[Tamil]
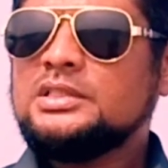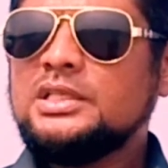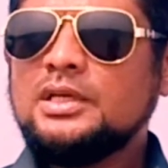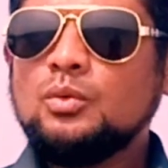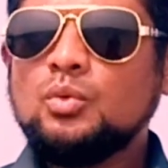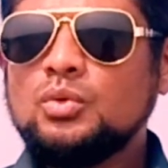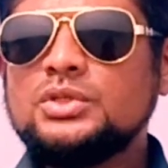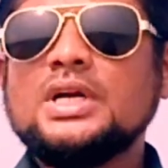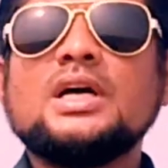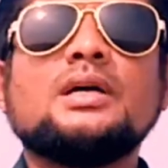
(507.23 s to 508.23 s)
சின்ன
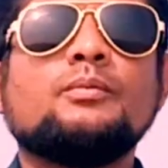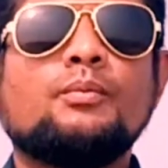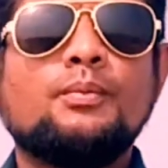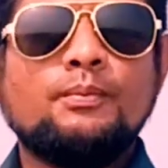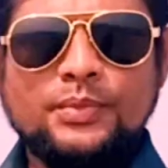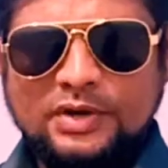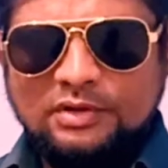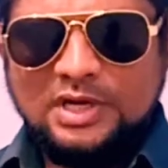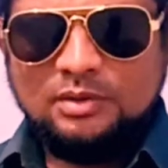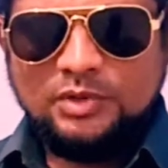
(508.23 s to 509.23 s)
ஊற்றாக
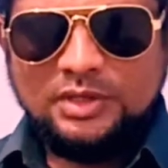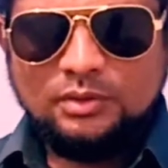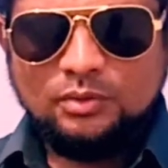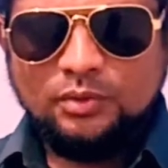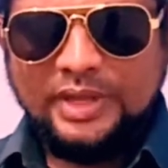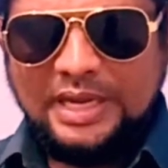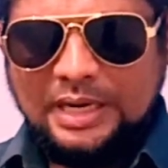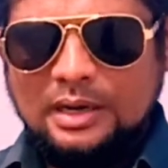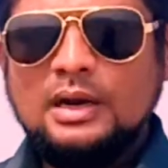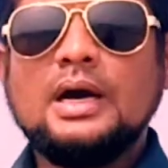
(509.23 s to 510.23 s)
பிரவாகம் எடுக்கக்கூடிய
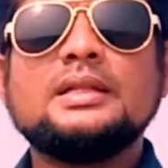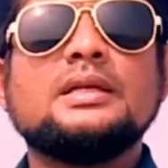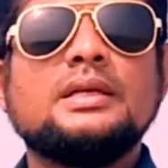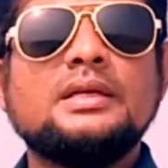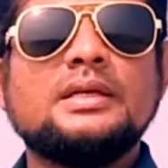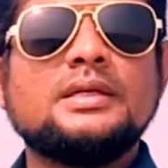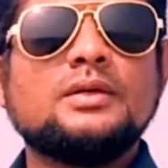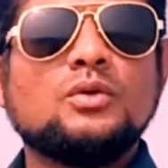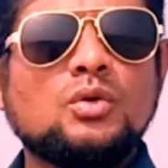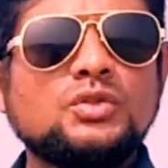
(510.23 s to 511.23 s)
அந்த நீர்
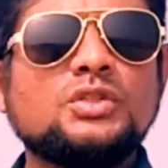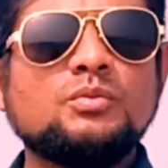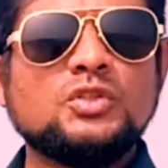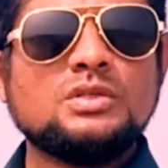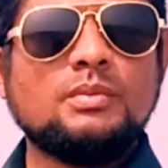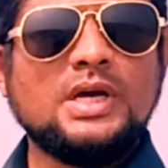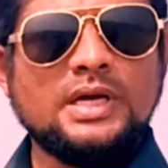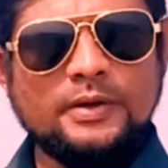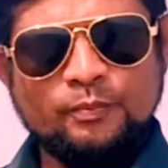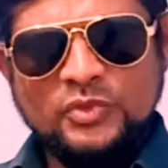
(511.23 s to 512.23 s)
கொஞ்சம்
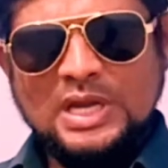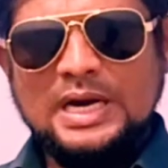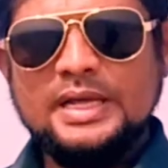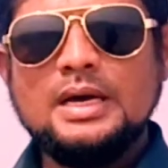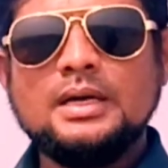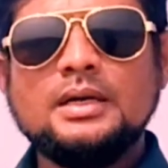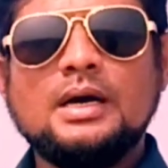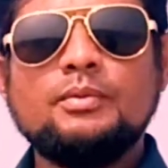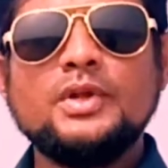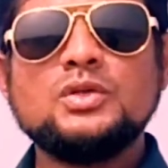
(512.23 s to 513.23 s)
கொஞ்சமாக அடையாறு
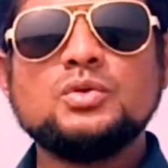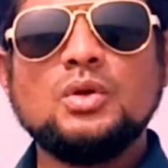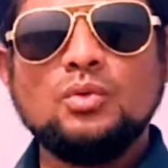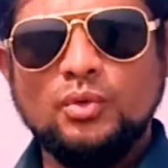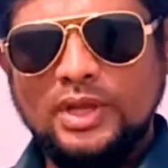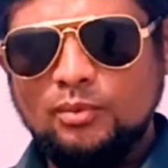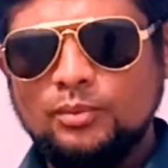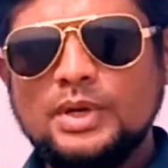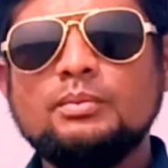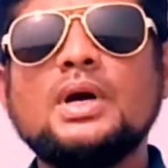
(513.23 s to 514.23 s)
அப்படின்னு சொல்லக்கூடிய
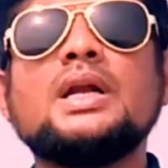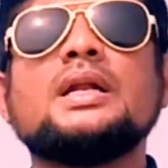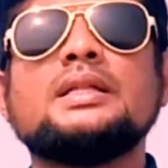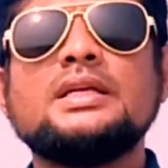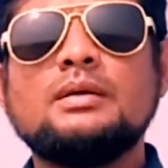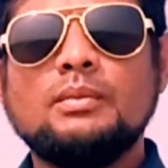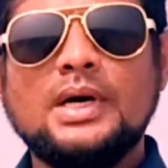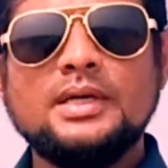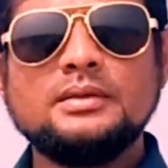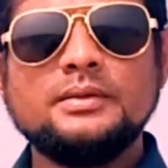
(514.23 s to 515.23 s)
பிரம்மாண்ட நதியாக
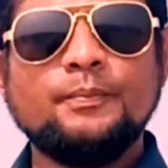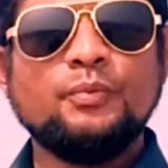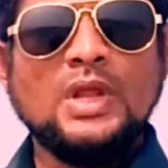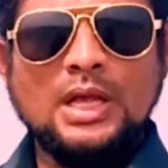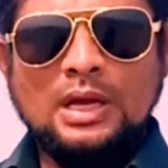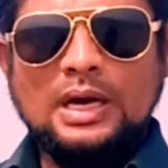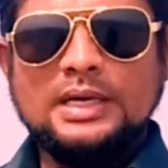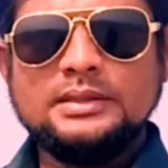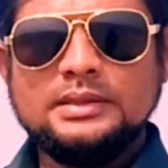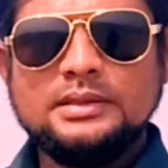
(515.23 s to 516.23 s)
மாறுது
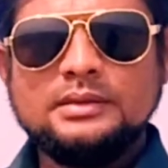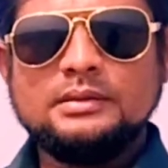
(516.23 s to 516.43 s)
அது